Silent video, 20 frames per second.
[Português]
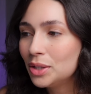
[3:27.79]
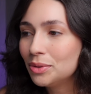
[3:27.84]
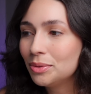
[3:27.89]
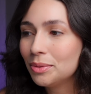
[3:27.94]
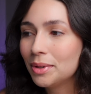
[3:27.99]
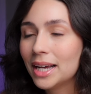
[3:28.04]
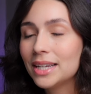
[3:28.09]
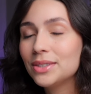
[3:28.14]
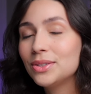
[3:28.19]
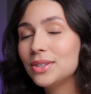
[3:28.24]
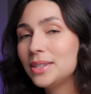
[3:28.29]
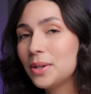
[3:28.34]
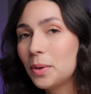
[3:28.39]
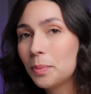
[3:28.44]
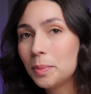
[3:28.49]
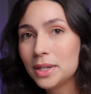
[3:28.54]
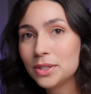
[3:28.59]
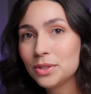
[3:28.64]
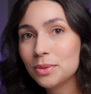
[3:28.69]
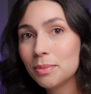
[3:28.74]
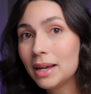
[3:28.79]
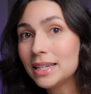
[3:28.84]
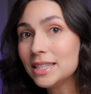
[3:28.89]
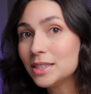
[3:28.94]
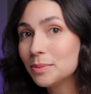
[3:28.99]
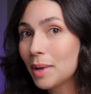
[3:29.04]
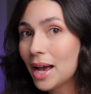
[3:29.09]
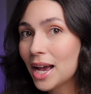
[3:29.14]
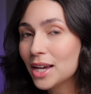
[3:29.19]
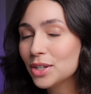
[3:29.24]
No caso, esse é o preço
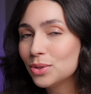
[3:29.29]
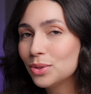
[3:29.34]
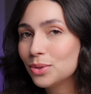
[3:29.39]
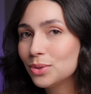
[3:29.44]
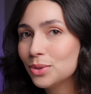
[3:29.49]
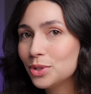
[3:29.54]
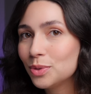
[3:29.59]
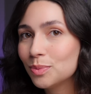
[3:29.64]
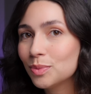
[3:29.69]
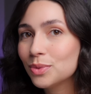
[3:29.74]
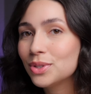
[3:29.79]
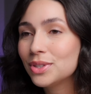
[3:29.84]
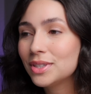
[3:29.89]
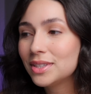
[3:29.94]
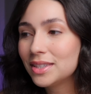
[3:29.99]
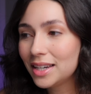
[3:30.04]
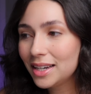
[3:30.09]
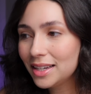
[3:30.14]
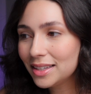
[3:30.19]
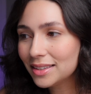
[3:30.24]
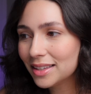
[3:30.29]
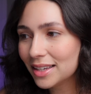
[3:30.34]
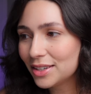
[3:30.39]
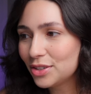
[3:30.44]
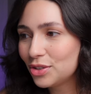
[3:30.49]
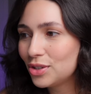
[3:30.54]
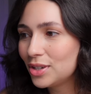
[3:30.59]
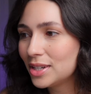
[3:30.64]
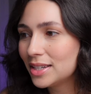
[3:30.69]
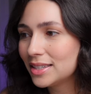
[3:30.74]
mais baixo dos últimos
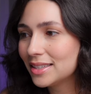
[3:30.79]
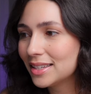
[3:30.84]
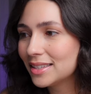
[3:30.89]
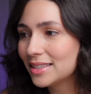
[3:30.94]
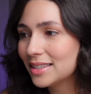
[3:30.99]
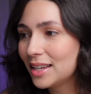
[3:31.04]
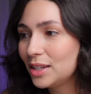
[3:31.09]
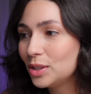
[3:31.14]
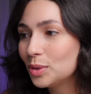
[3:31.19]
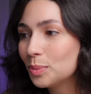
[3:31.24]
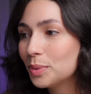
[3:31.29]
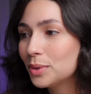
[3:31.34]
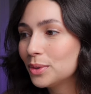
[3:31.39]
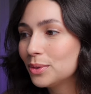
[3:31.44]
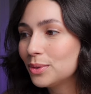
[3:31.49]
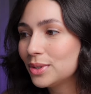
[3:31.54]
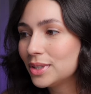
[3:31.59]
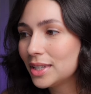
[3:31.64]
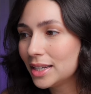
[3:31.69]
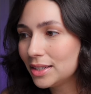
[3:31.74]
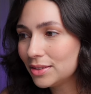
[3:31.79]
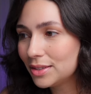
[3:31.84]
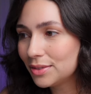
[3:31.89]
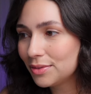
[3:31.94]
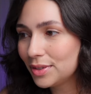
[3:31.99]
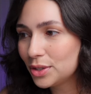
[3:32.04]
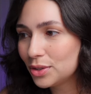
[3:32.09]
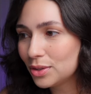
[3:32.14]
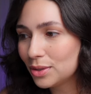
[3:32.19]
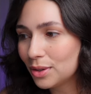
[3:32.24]
30 dias, está saindo por
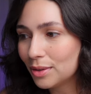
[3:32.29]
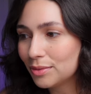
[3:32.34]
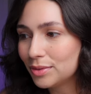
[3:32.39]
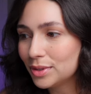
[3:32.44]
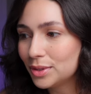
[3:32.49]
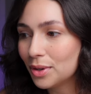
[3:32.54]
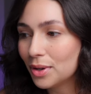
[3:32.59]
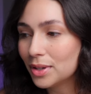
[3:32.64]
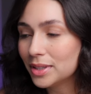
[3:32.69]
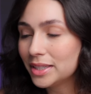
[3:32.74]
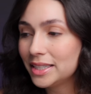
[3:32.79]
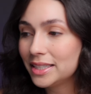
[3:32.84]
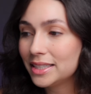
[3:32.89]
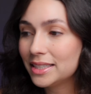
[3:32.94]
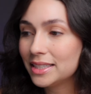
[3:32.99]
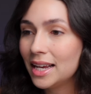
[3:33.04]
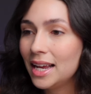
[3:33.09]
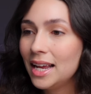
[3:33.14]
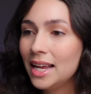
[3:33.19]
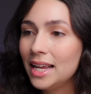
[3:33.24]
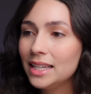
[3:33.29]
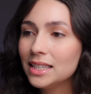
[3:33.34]
229 dólares.